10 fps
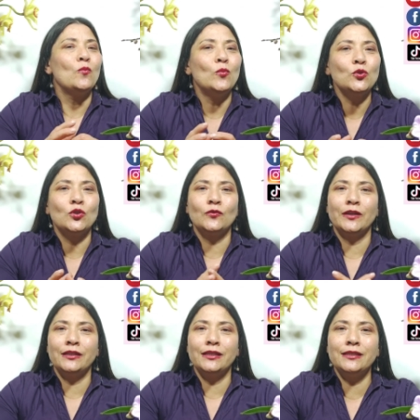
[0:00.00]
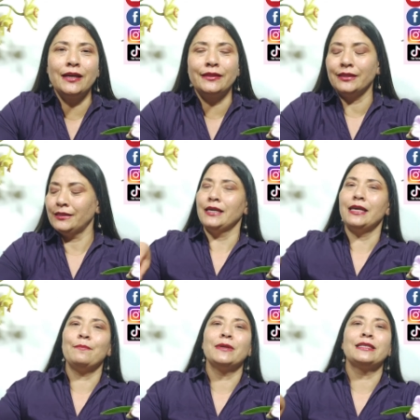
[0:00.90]
muchos fertilizantes
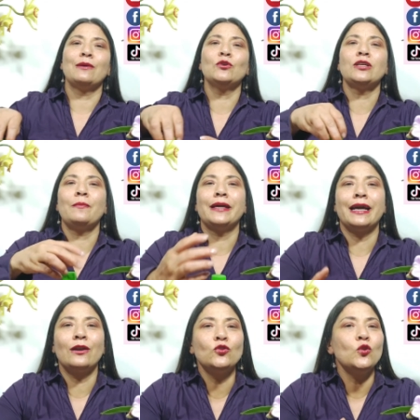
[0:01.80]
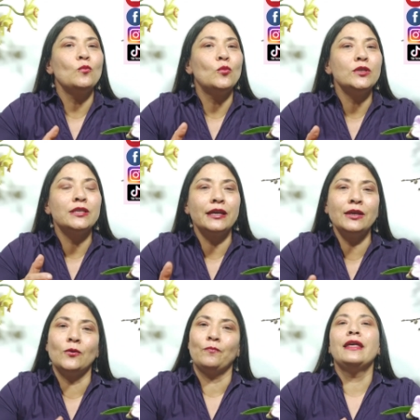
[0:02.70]
y empezamos a aplicarlos muy seguido.